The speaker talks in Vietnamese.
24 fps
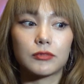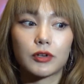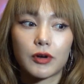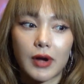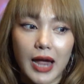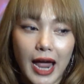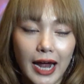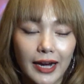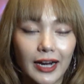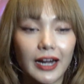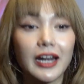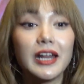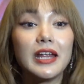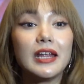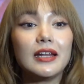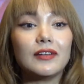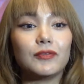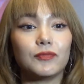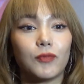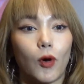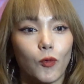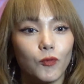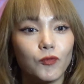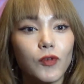Hằng đã đi
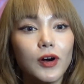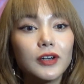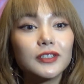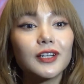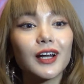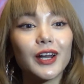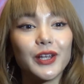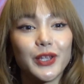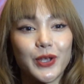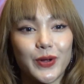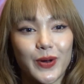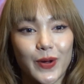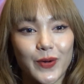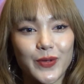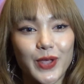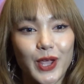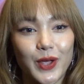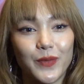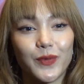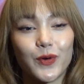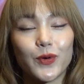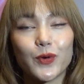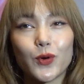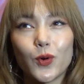phỏng vấn rất là nhiều đạo
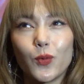diễn và cuối